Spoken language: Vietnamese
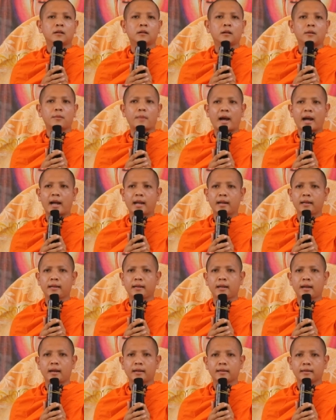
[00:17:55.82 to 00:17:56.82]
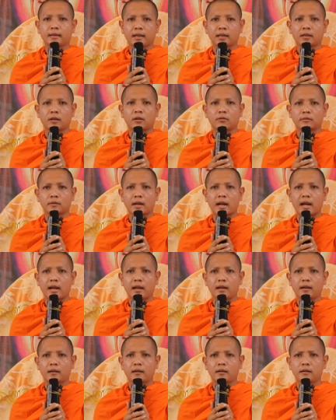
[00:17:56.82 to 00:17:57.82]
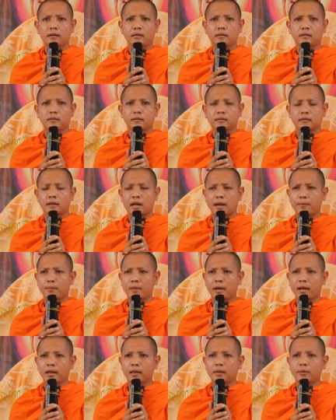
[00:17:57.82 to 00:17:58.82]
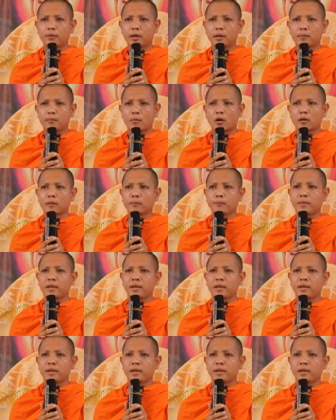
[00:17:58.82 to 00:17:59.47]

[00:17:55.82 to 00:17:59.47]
các bạn giờ chất tục đã làm bay thua bón